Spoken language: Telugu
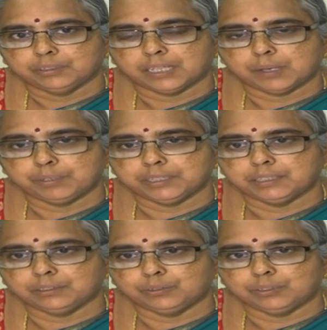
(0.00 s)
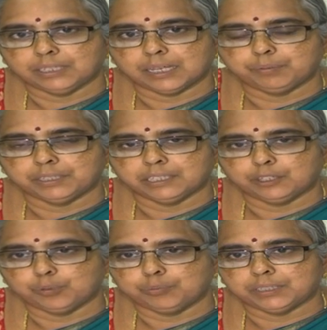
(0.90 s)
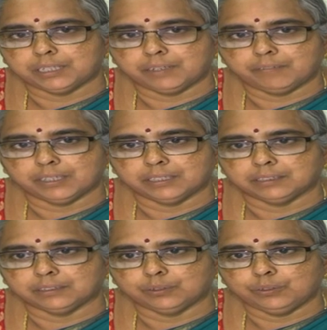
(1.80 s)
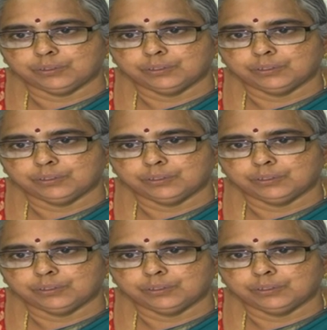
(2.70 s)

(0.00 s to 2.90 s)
నలభై ఐదు నుండి యాభై కిలోమీటర్ల వేగంతో